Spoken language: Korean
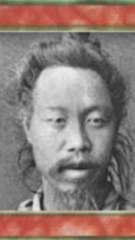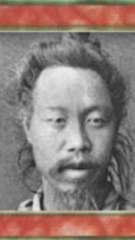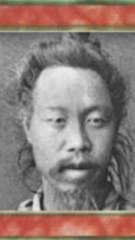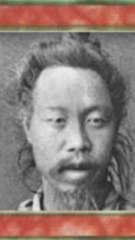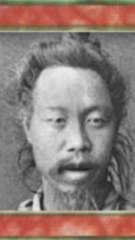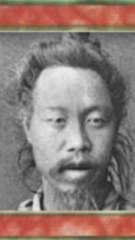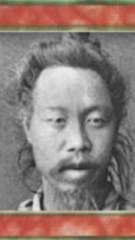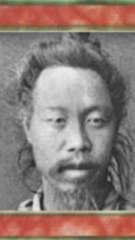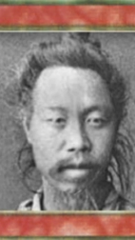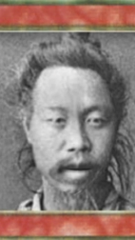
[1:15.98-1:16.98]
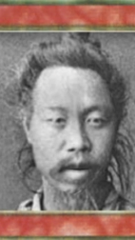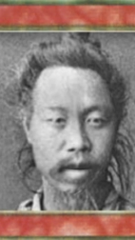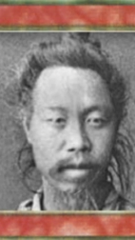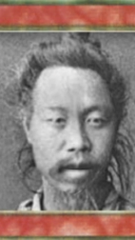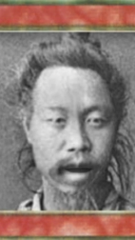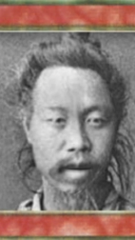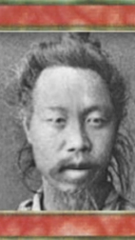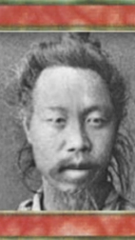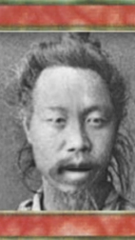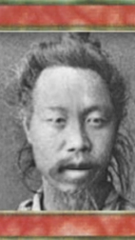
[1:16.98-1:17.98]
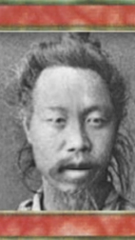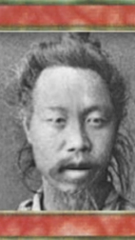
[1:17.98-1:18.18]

정치의 개혁, 노예 해방 등을